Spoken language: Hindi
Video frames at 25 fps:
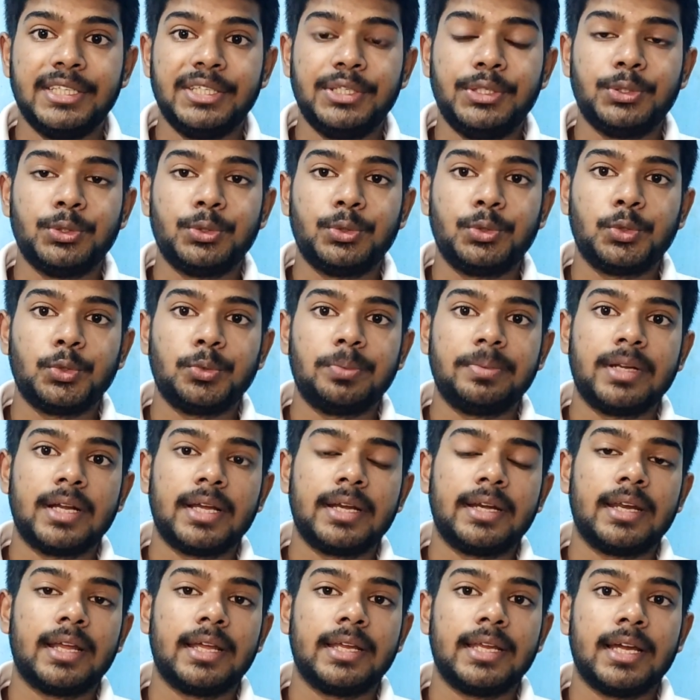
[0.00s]
बल्कि
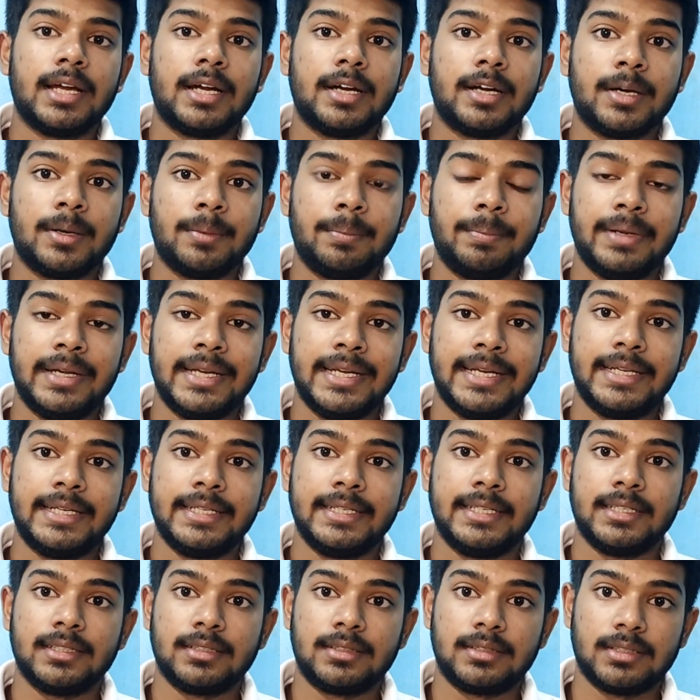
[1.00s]
यूट्यूब का नया
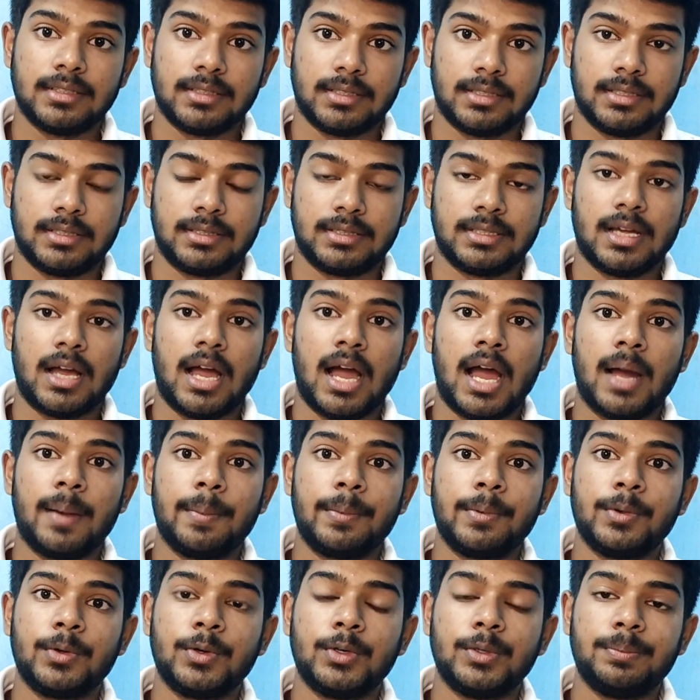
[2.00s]
अपडेट के
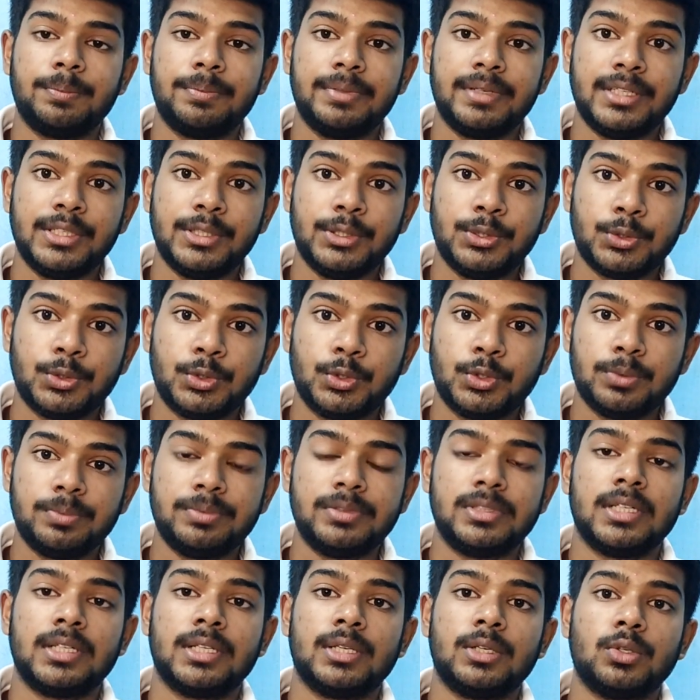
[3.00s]
तहत आपको अपने
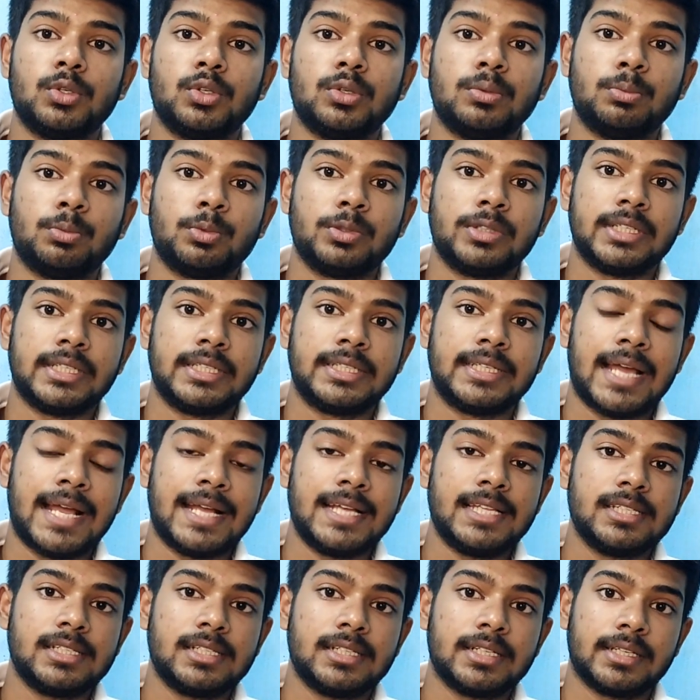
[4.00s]
यूट्यूब चैनल को
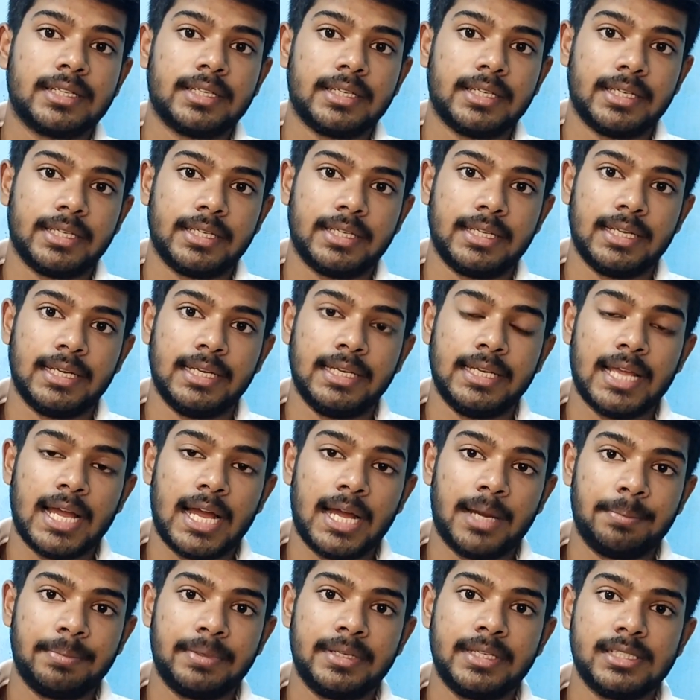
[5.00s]
मोनेटाइज करने
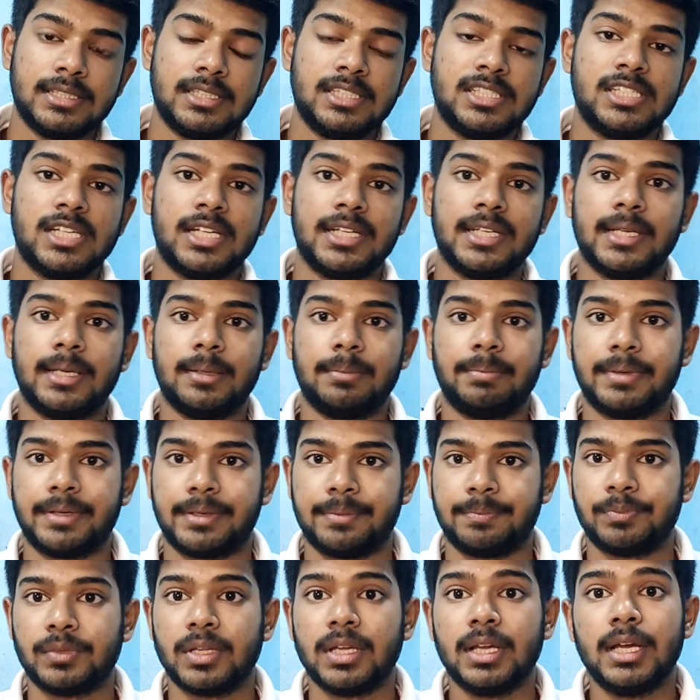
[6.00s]
के लिए आपके
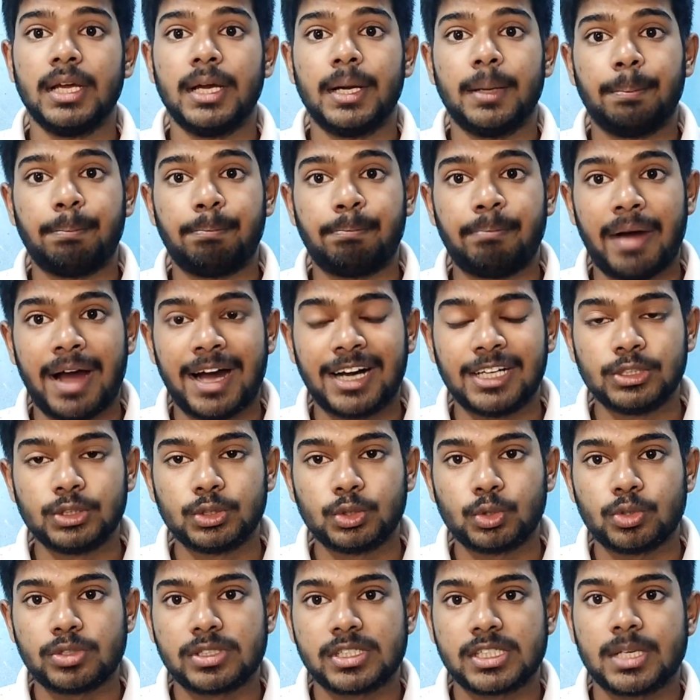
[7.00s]
चैनल पर
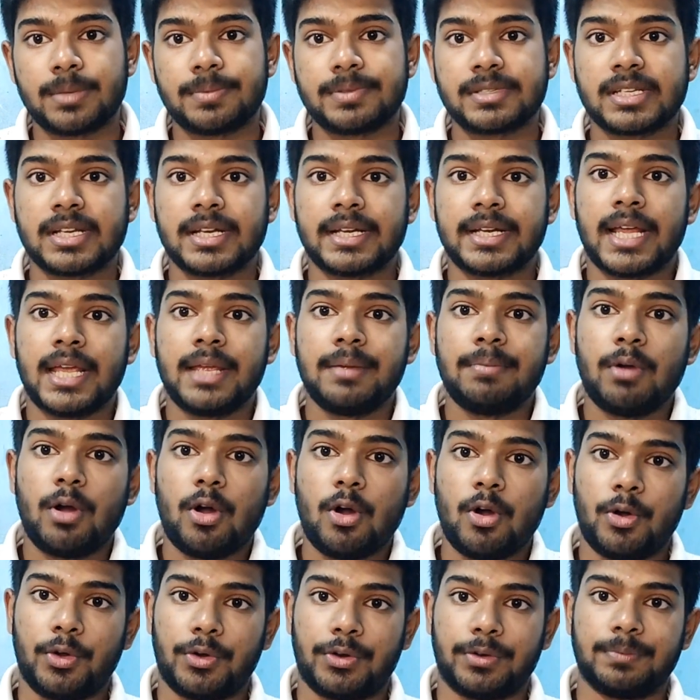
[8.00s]
500
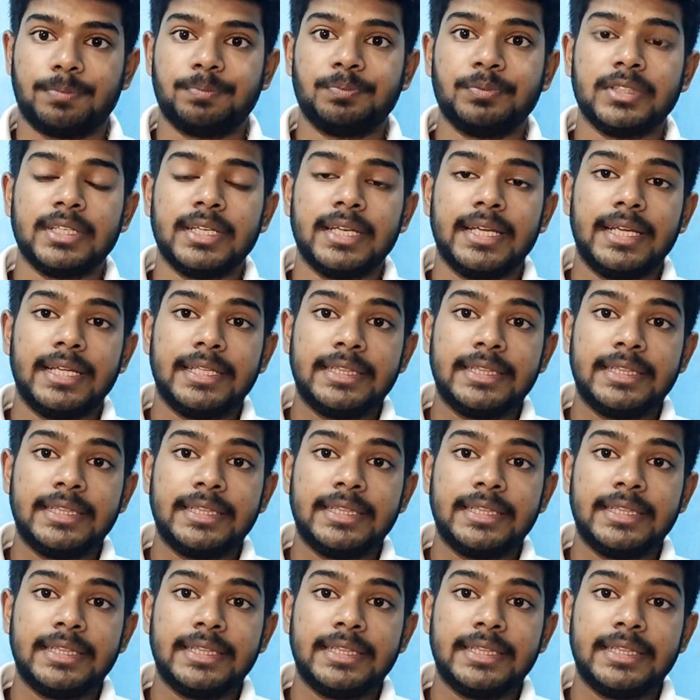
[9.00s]
सब्सक्राइब और